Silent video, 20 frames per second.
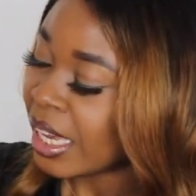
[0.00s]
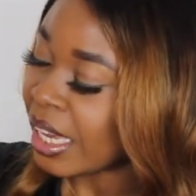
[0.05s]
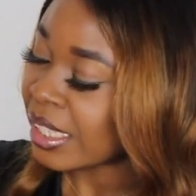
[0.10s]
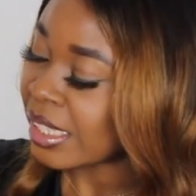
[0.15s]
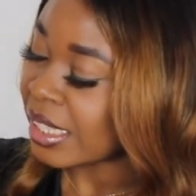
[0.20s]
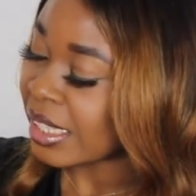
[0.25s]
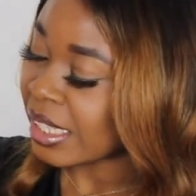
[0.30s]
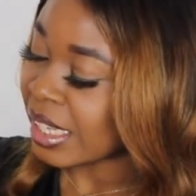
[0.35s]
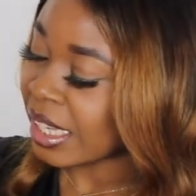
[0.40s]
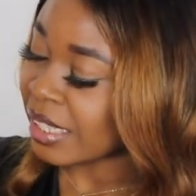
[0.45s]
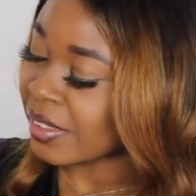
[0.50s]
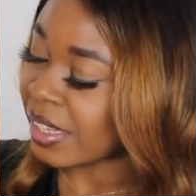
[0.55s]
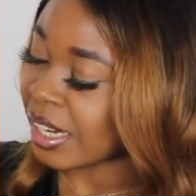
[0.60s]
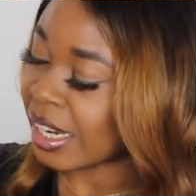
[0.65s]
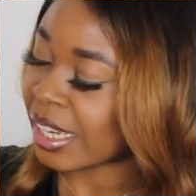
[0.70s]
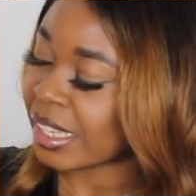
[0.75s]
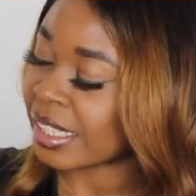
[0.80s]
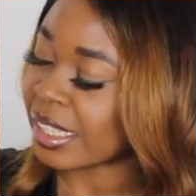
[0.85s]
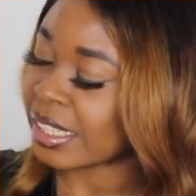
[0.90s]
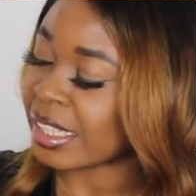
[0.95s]
Este sí que
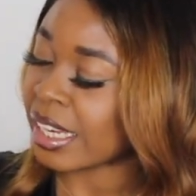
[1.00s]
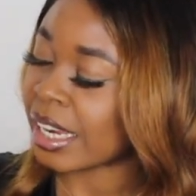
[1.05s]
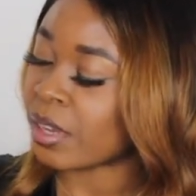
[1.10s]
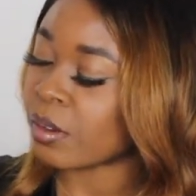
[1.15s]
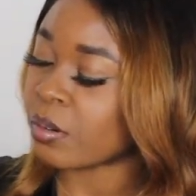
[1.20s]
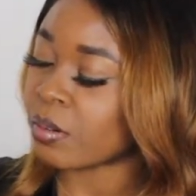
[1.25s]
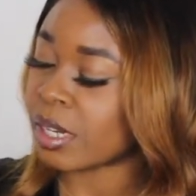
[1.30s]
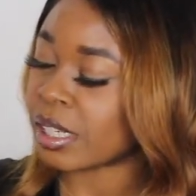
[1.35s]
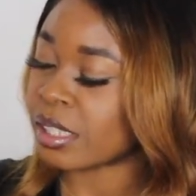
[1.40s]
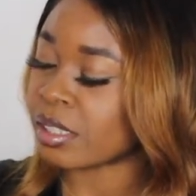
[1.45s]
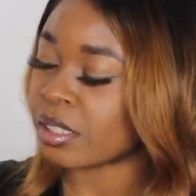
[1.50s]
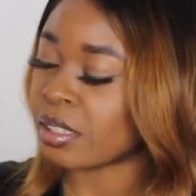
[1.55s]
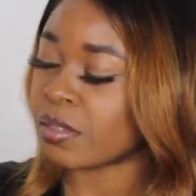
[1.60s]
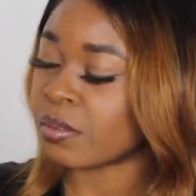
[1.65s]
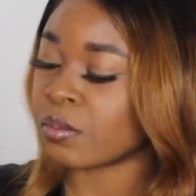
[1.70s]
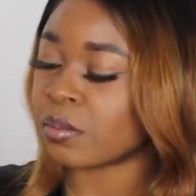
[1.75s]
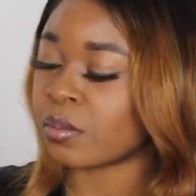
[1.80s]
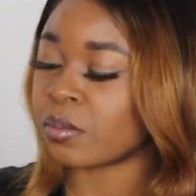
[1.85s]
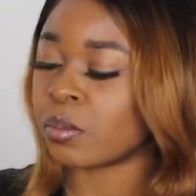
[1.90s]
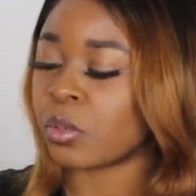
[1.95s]
será que te trae un,
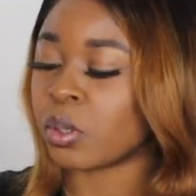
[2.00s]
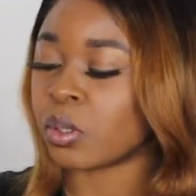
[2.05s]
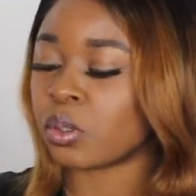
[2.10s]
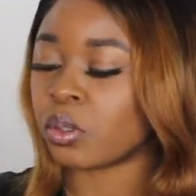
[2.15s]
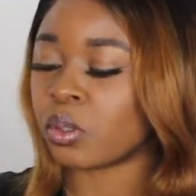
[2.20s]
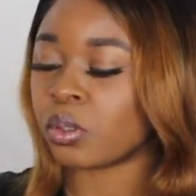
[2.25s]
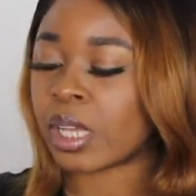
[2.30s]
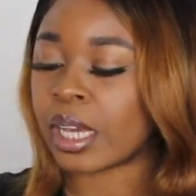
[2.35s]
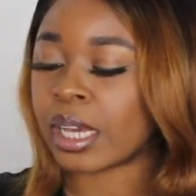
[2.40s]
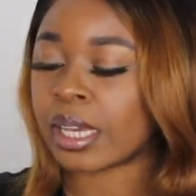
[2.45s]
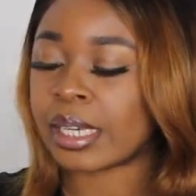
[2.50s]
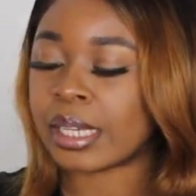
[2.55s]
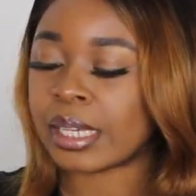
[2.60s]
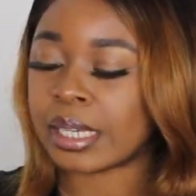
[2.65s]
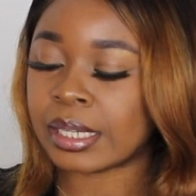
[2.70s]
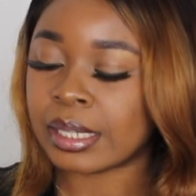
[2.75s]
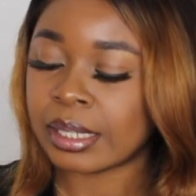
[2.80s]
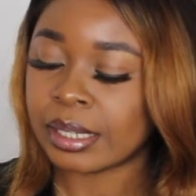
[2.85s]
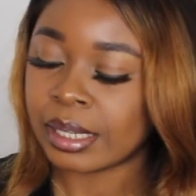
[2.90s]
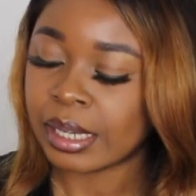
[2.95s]
un botón
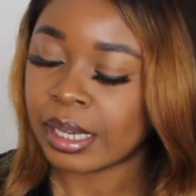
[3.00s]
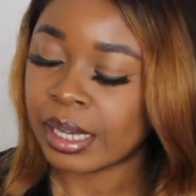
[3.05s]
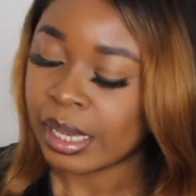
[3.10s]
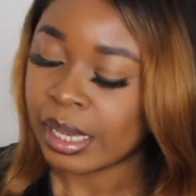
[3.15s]
aquí